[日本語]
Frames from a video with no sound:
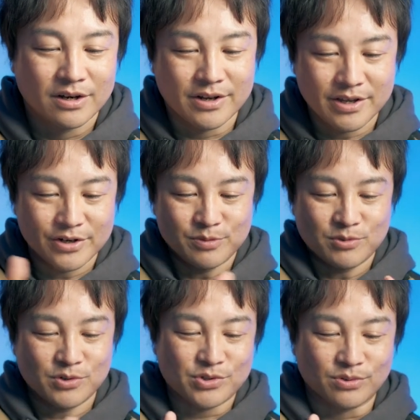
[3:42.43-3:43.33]

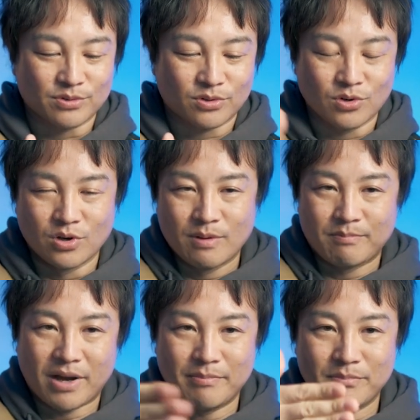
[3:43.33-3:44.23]
レールモーションと
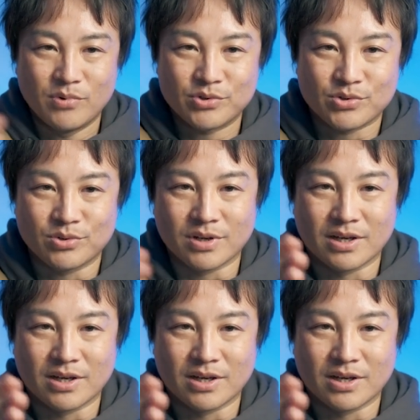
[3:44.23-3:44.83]
パンモーション